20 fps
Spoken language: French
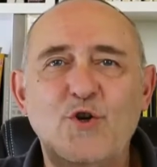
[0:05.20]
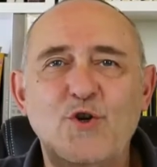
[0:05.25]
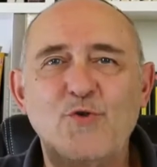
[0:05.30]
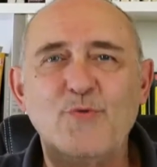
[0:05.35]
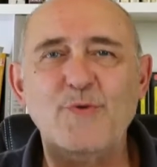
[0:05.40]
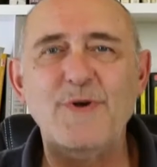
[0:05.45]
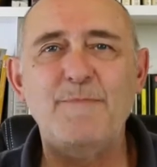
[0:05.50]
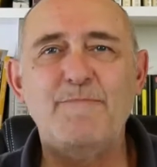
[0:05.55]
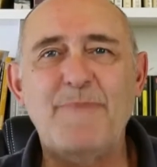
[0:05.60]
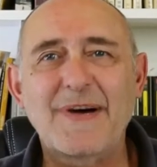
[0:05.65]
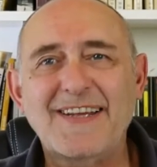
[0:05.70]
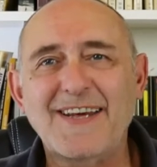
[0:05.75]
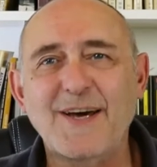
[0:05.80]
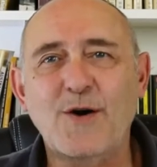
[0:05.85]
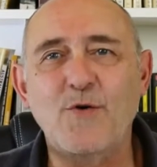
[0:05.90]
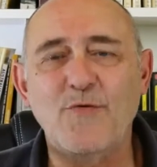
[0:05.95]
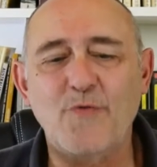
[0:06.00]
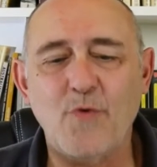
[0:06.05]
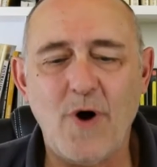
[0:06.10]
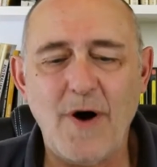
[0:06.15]
je suis
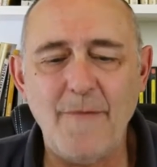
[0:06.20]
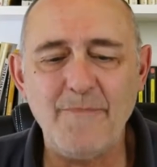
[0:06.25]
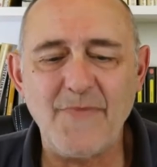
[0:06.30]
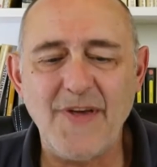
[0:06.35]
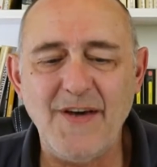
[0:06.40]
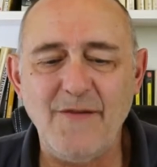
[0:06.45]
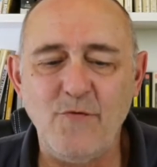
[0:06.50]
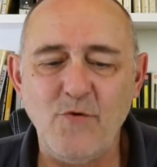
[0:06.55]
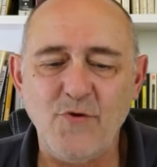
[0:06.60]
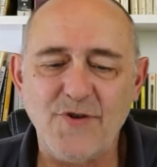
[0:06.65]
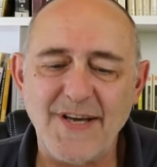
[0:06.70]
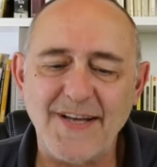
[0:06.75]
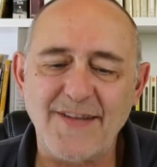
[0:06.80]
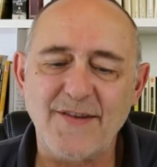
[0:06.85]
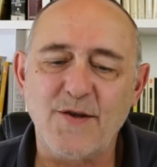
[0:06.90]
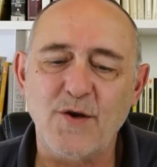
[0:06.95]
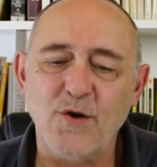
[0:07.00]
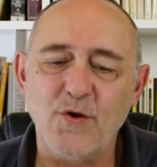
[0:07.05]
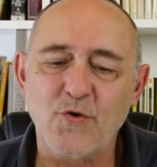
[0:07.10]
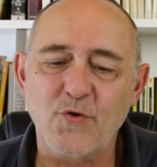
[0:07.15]
Patrick Offroy et vous
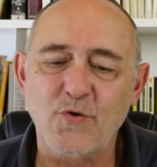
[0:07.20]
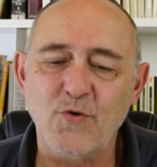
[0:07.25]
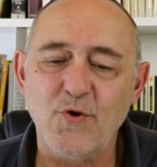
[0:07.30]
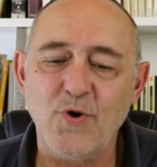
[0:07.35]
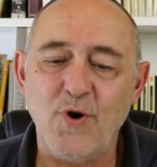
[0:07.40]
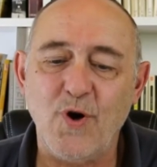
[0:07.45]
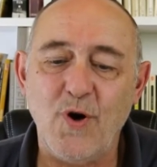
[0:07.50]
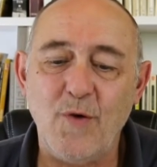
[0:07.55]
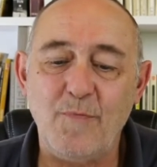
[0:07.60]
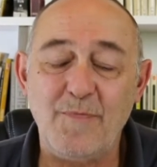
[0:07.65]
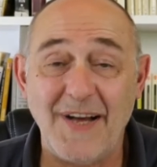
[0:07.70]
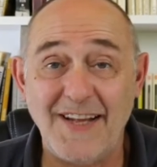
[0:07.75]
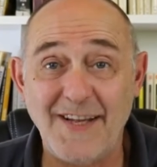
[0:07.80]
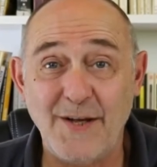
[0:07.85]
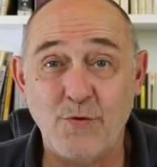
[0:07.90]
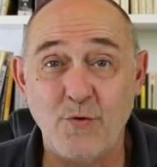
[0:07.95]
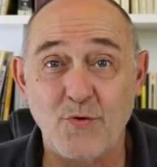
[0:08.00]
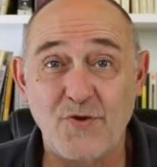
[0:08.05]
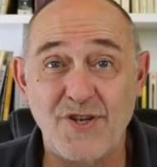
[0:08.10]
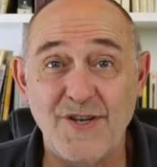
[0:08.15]
êtes sur euh,
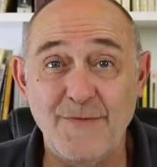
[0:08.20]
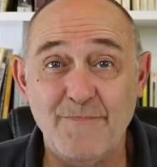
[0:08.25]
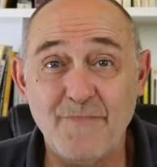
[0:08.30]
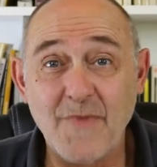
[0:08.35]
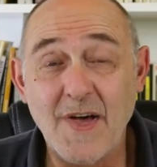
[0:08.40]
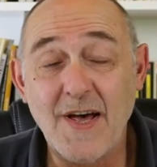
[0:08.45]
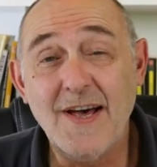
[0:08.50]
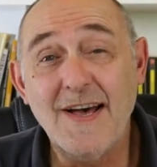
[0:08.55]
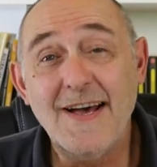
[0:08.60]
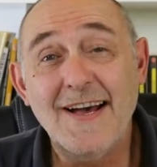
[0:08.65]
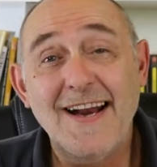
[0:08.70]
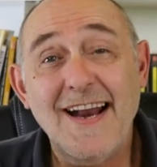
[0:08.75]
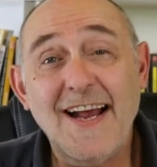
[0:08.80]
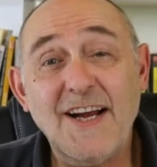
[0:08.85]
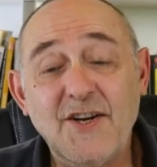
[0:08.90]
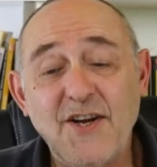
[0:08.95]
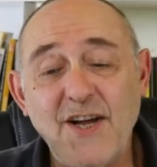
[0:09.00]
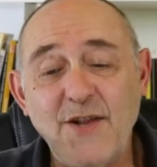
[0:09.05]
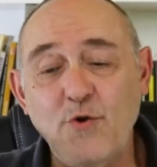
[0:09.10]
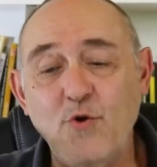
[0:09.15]
Planète aussi, la
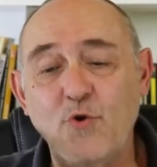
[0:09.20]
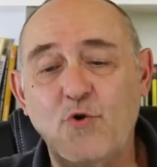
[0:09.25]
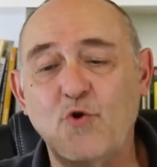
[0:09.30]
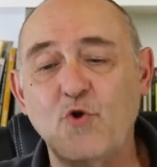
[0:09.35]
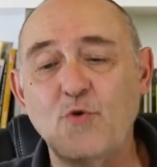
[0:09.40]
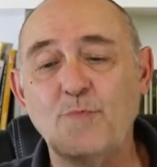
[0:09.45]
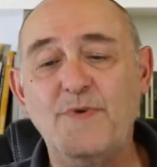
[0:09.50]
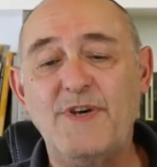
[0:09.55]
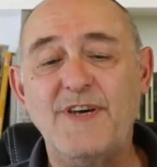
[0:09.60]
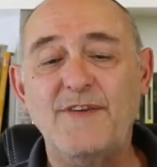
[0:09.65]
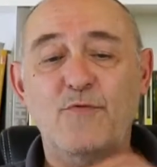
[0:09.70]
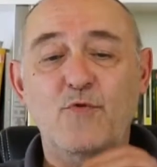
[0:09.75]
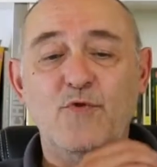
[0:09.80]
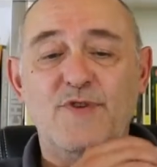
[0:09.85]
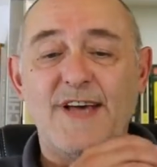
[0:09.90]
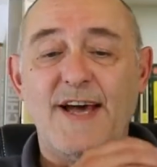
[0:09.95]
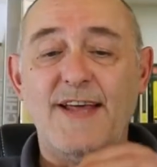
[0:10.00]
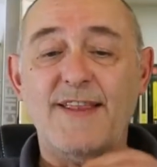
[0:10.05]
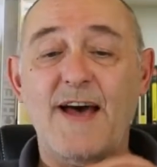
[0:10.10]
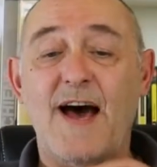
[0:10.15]
chaîne YouTube qui
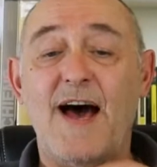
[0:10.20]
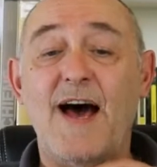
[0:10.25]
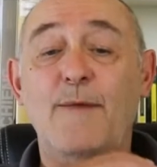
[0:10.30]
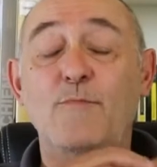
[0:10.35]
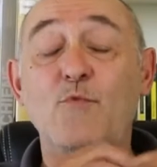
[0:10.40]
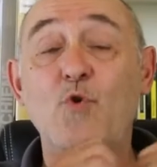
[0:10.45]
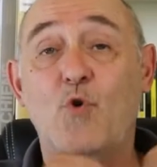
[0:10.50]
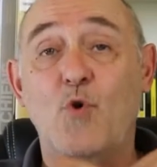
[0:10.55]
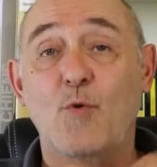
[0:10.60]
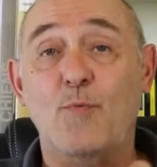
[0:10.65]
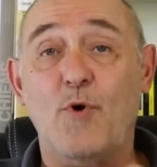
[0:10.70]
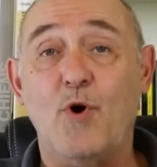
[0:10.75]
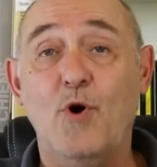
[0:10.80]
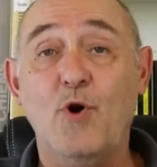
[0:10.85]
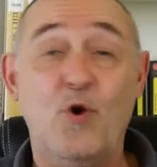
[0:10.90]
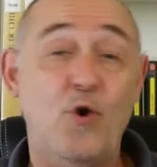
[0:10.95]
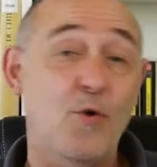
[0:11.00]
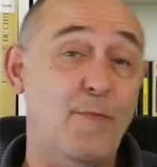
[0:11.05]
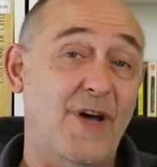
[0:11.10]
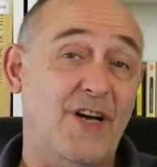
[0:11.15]
vous aide à mieux
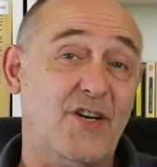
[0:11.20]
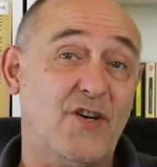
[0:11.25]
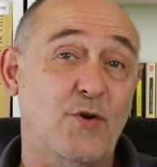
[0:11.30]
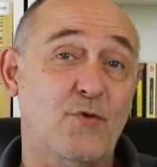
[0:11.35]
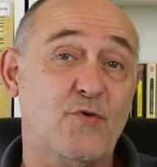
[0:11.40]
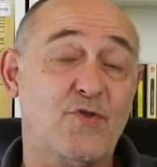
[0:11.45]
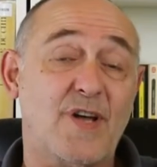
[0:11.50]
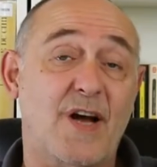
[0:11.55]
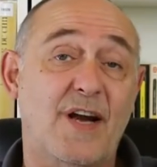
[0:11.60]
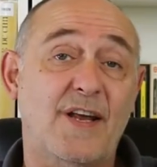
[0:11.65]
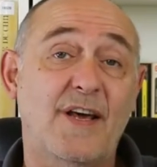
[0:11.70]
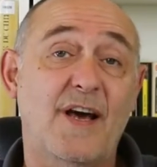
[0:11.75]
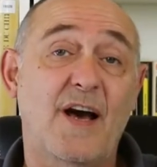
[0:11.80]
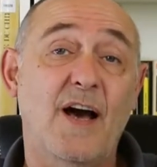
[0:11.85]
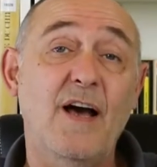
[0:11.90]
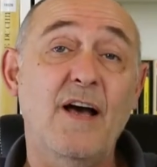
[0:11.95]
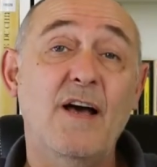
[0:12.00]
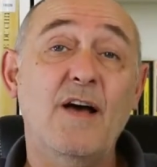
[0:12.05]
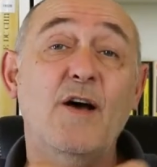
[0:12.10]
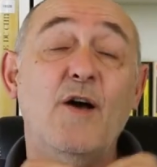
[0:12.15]
comprendre le berger
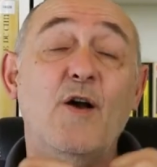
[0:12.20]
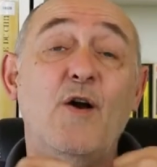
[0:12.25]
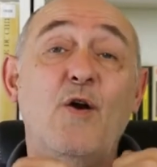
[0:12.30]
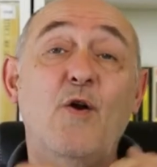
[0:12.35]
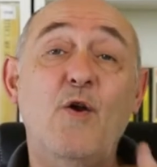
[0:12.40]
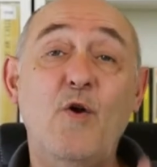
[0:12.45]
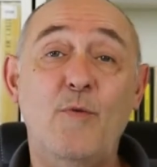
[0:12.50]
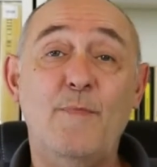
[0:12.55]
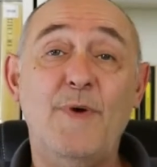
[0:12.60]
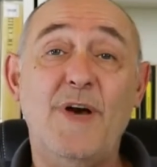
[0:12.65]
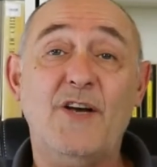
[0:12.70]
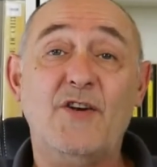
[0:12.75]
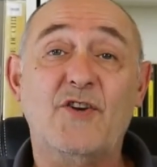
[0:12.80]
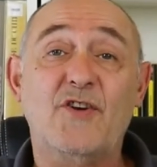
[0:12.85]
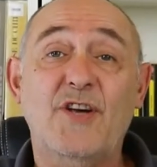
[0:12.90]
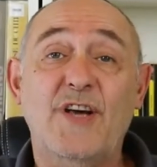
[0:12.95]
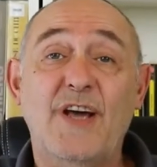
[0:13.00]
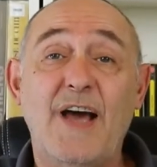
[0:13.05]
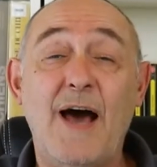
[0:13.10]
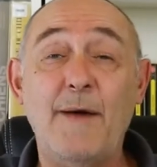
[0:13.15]
australien, le
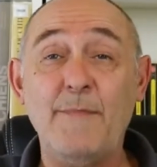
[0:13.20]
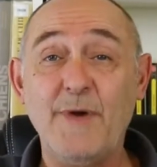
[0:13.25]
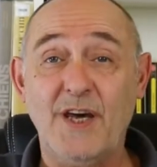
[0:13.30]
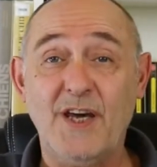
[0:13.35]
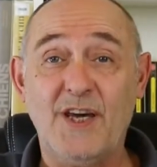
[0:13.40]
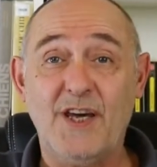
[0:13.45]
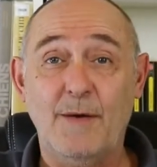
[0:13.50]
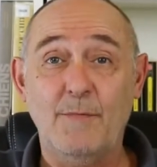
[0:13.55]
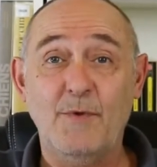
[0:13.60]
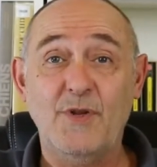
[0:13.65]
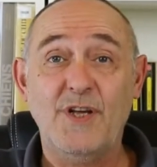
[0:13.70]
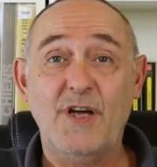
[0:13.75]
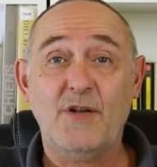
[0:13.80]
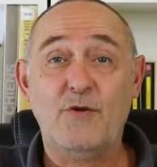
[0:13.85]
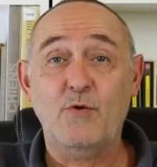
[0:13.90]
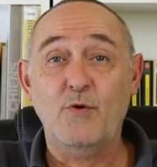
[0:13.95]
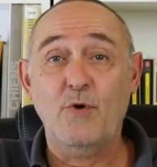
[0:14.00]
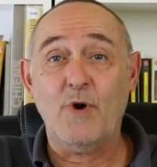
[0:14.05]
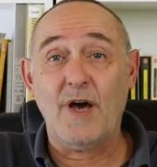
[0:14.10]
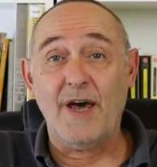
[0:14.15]
berger américain
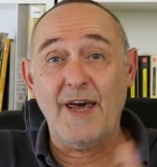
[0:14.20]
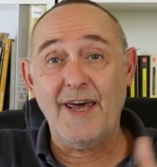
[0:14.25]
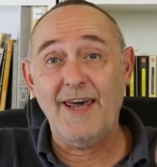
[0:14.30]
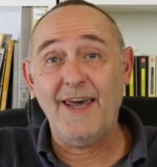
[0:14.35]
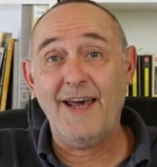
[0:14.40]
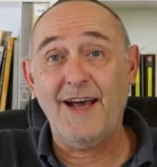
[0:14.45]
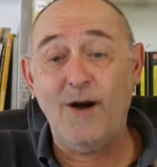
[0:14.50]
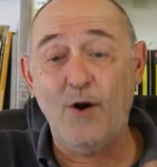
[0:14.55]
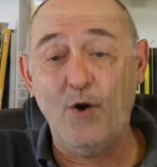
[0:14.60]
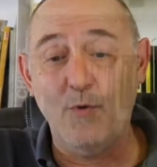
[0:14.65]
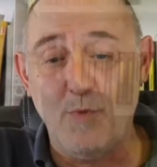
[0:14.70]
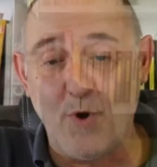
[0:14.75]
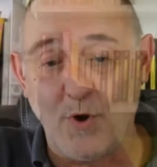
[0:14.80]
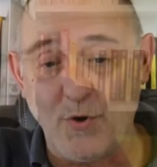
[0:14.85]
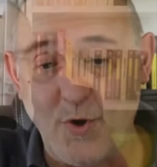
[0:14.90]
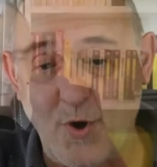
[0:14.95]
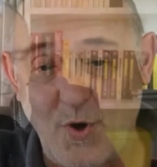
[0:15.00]
miniature et le border